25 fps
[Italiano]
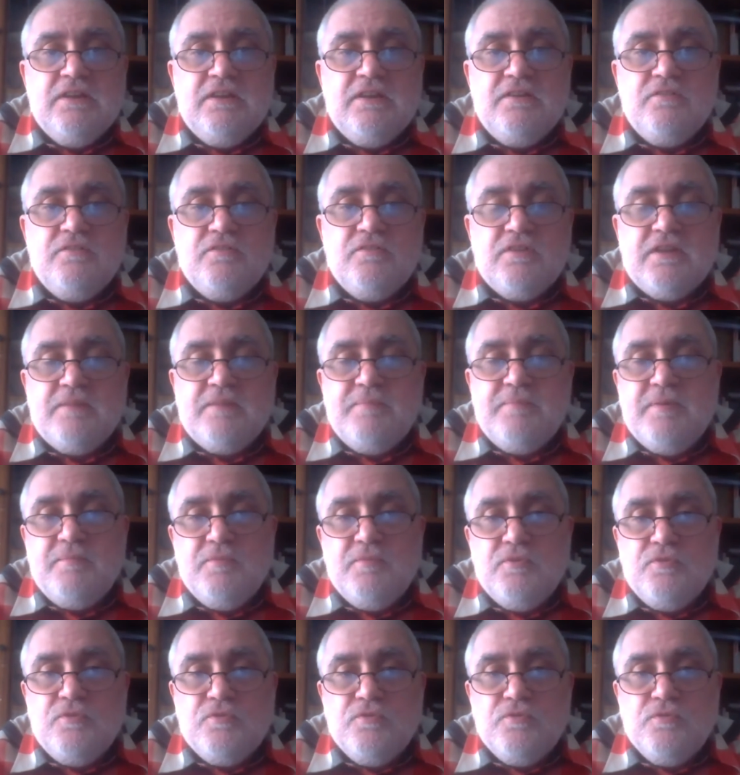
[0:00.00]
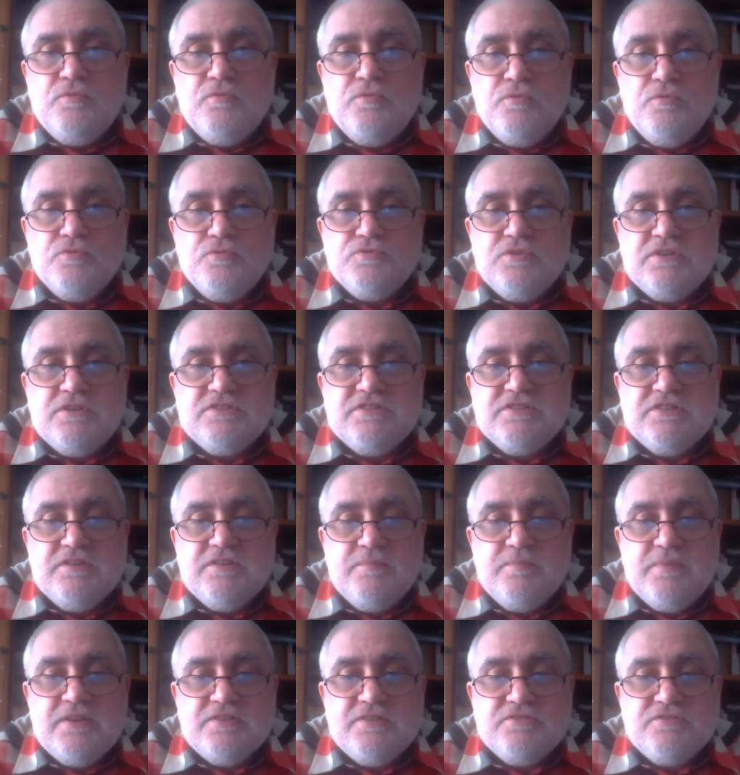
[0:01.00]
Allora, abbiamo concluso la
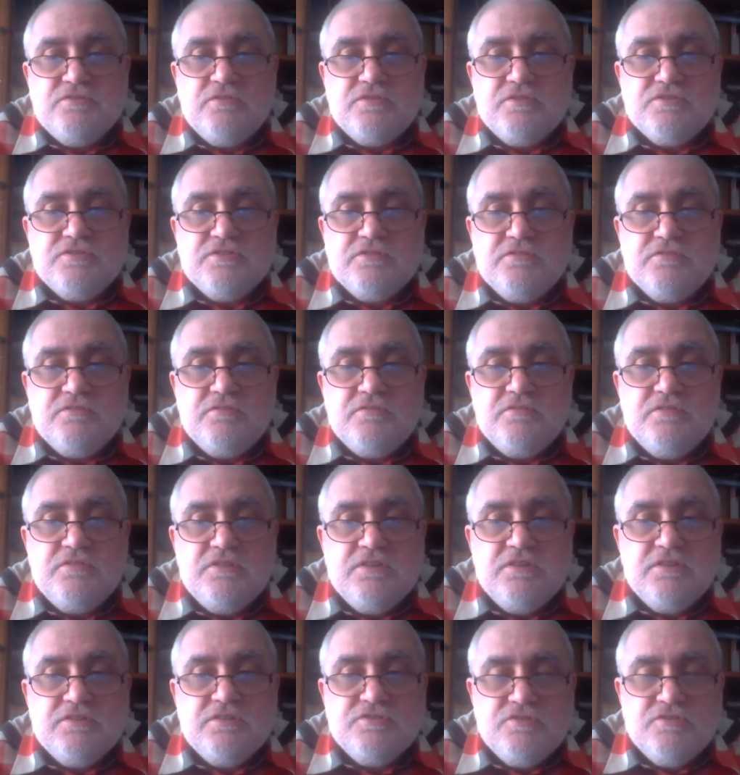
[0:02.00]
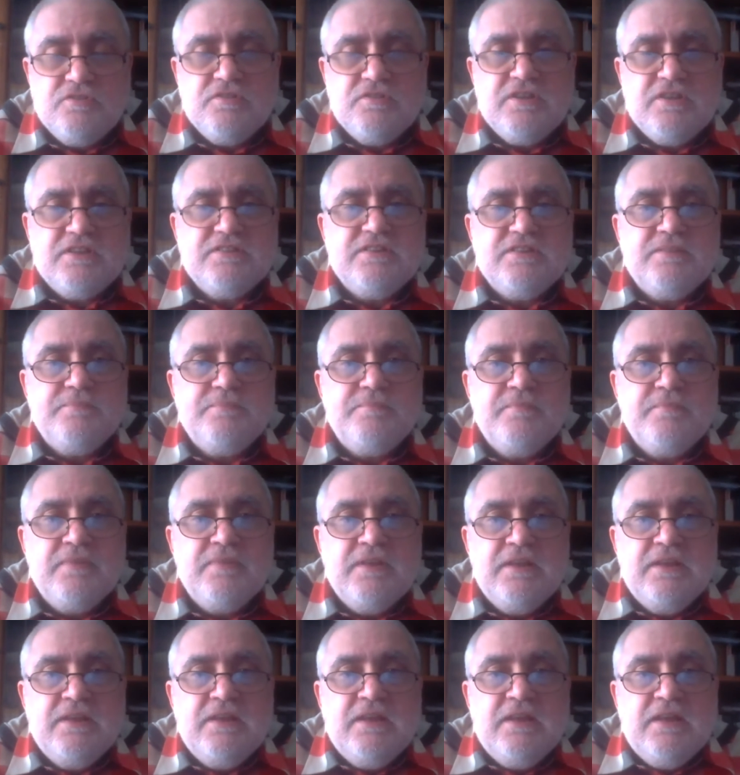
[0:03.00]
settimana scorsa con Socrate
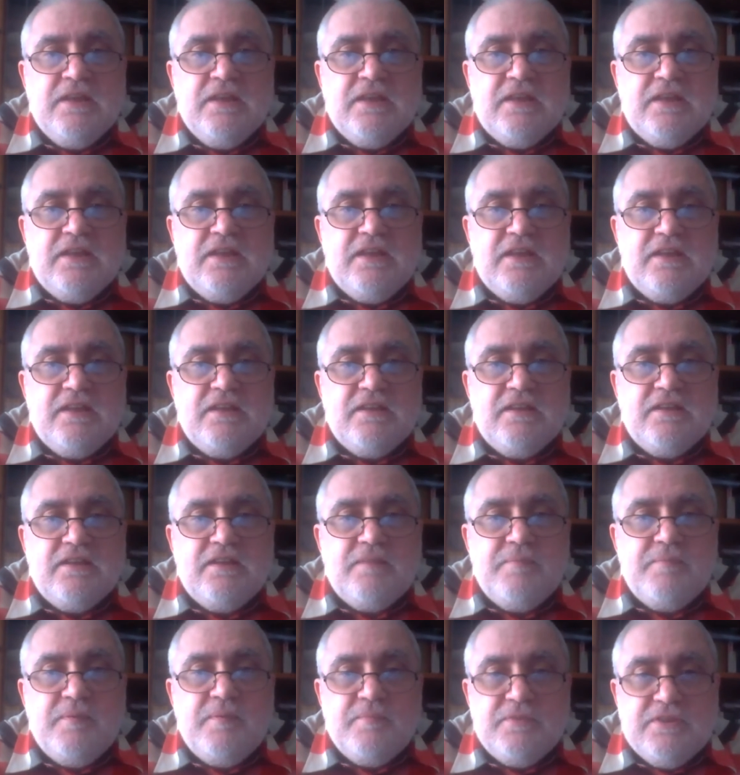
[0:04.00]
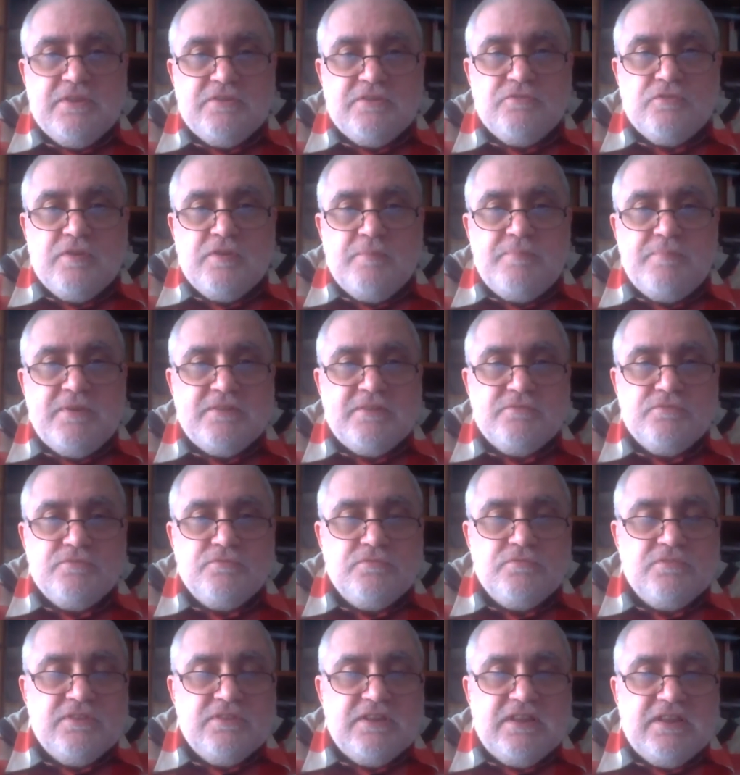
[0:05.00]
e eh, abbiamo detto che
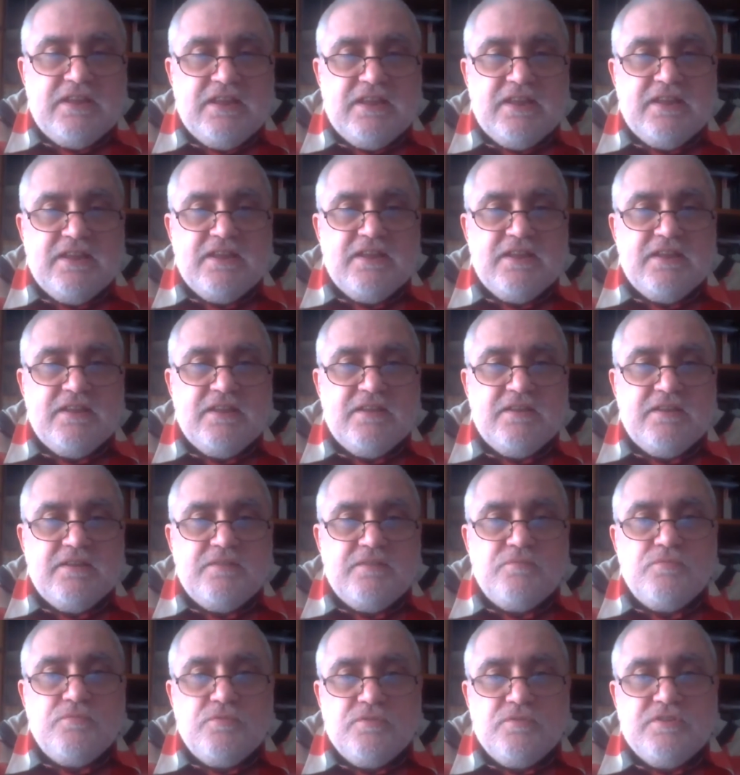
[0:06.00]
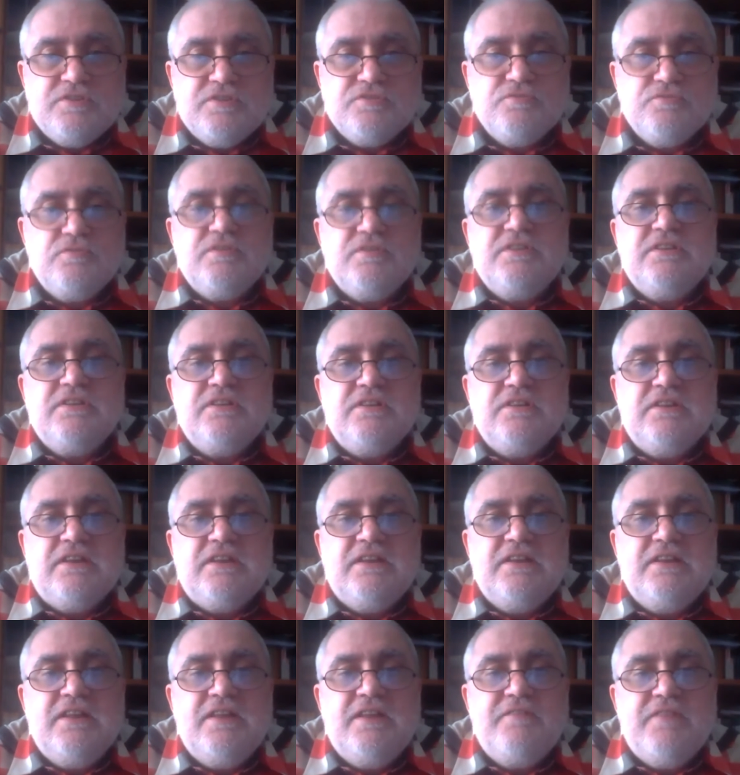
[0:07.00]
Platone è uno dei suoi
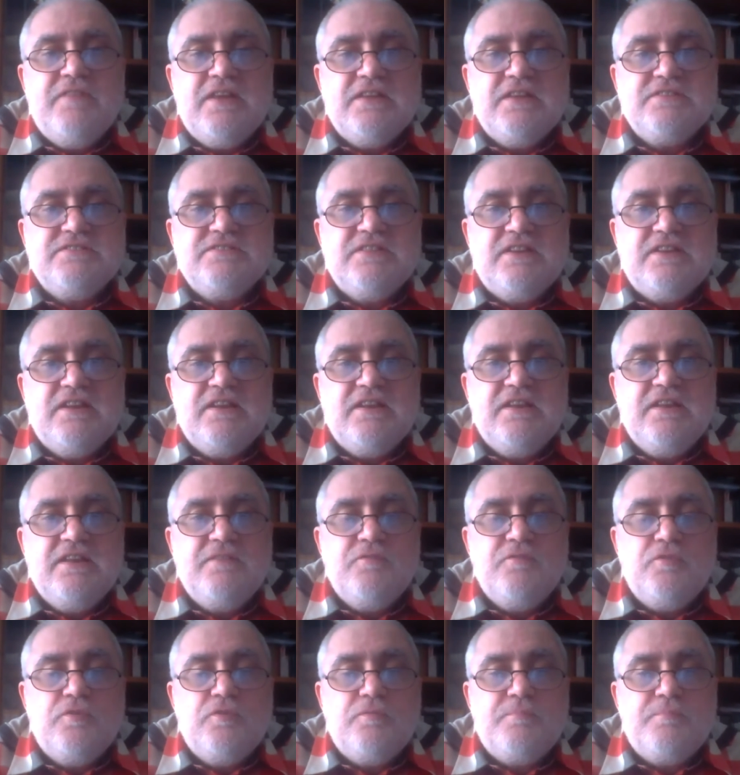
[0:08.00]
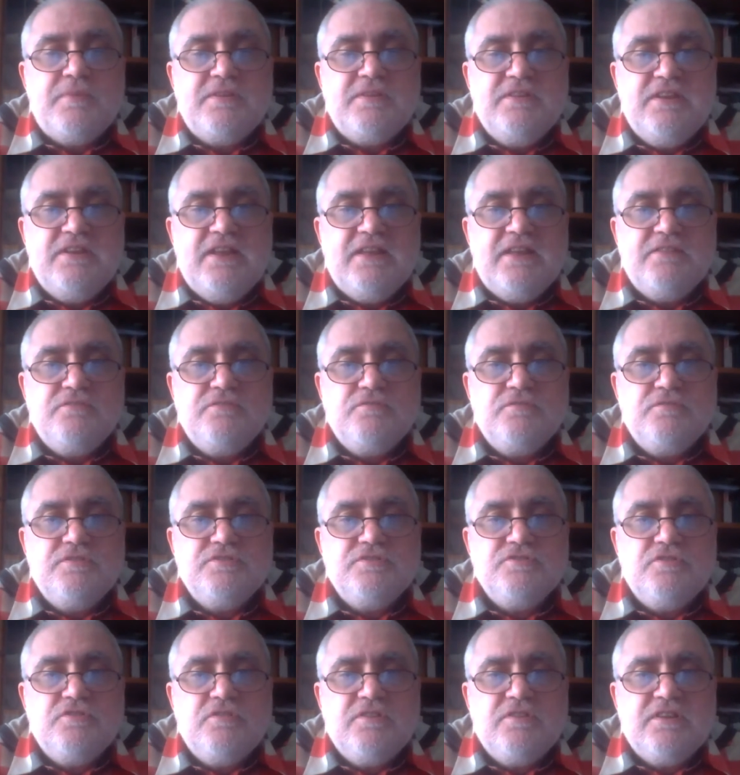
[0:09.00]
allievi, anzi è l'allievo prediletto
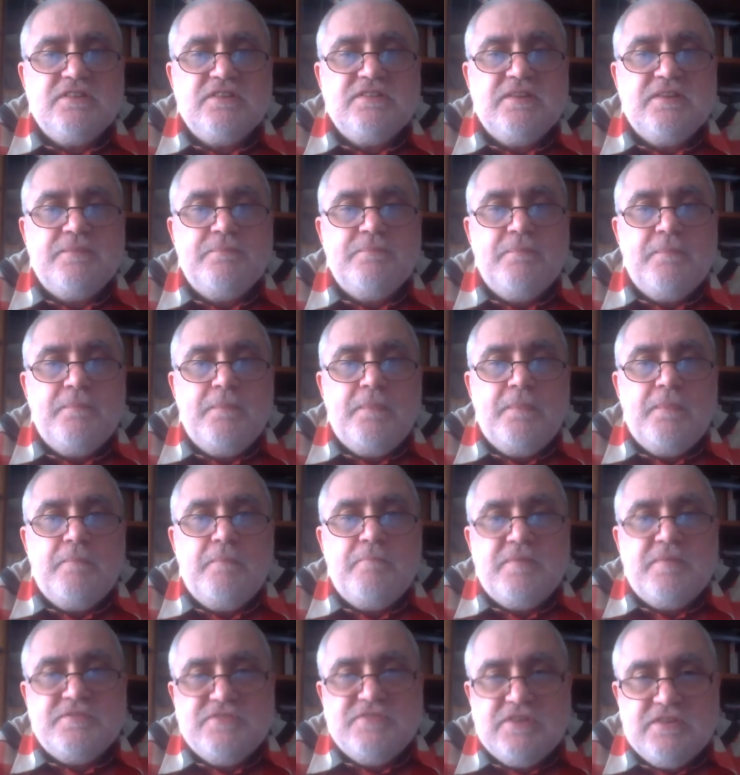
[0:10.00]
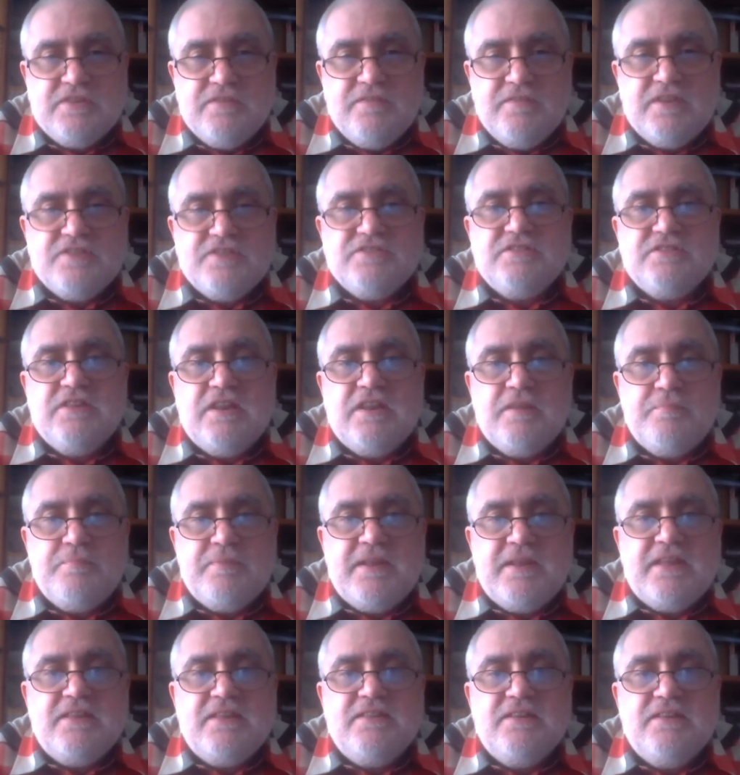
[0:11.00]
di Socrate, per certi versi ne
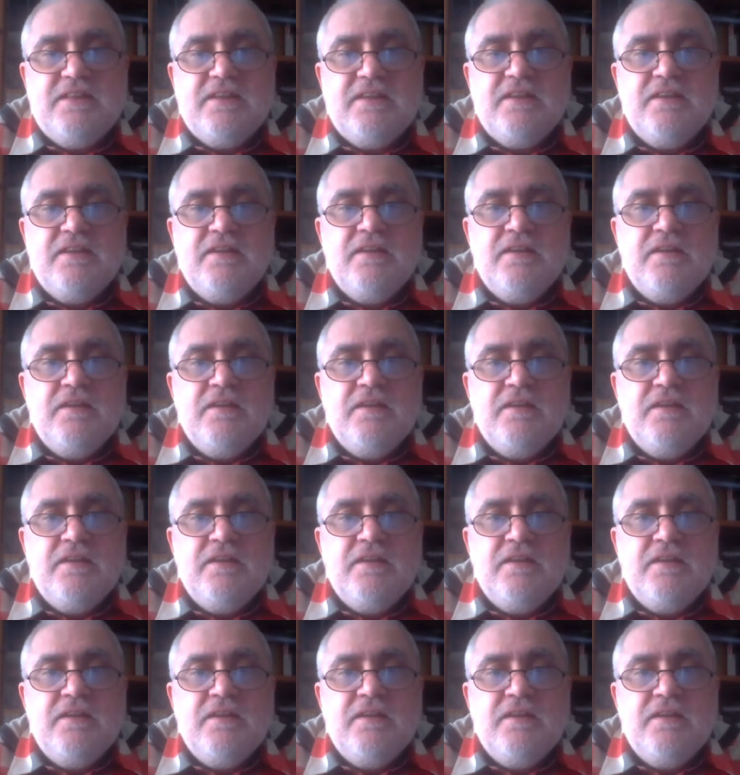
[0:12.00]
riprende